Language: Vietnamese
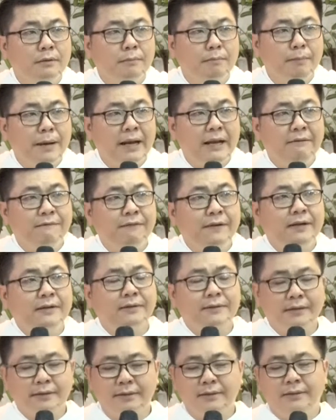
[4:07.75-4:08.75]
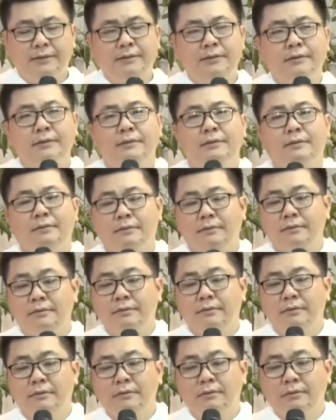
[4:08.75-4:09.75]
Mẹ là phần tử
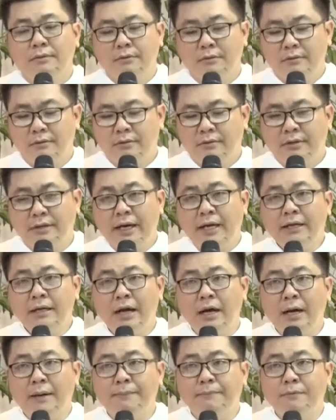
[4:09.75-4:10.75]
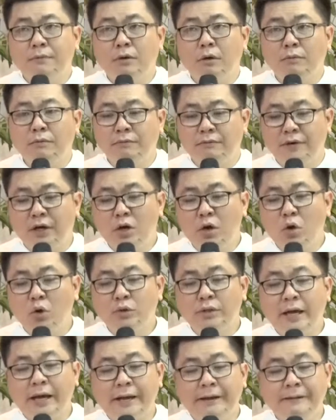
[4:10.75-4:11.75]
kết hợp cùng với
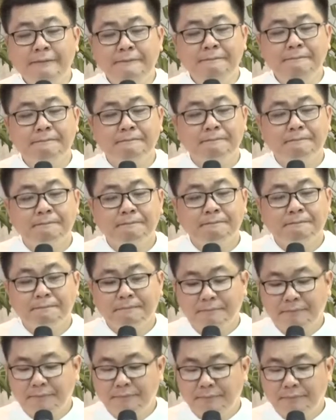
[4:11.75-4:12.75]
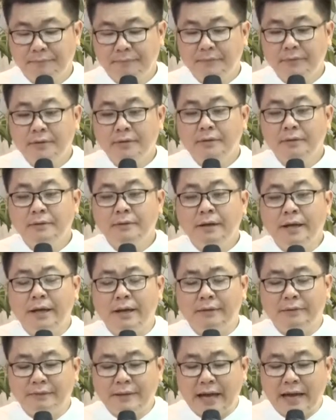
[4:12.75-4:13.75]
hội thánh
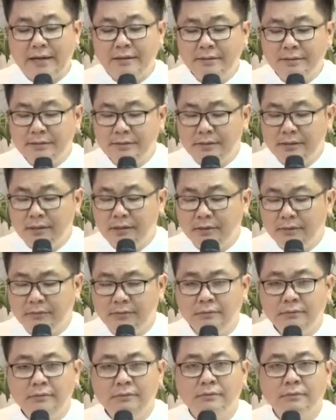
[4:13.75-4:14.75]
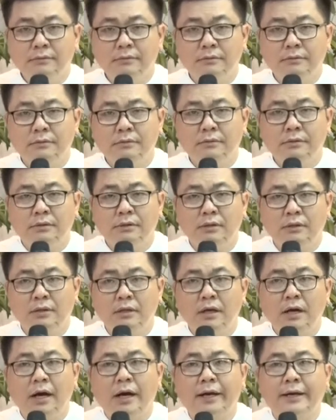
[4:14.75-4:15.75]
để tán dương
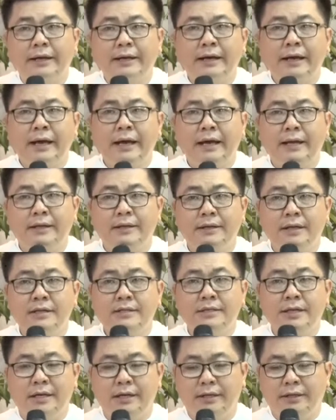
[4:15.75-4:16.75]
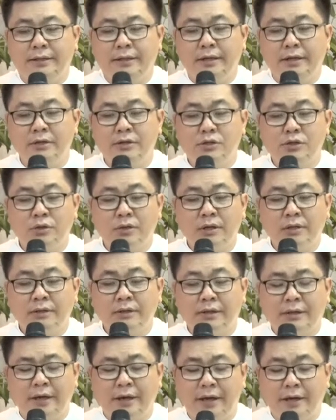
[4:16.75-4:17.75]
ngợi khen những gì Thiên Chúa đã
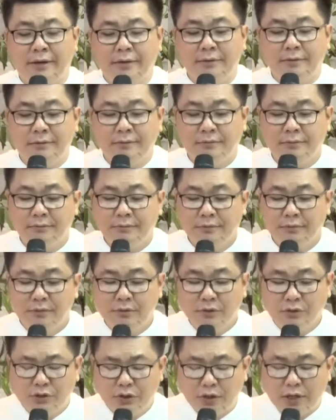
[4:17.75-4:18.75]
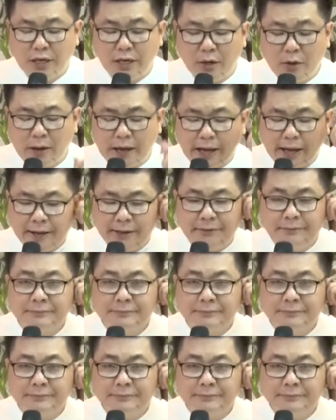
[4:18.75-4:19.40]
thực hiện cho nhân loại.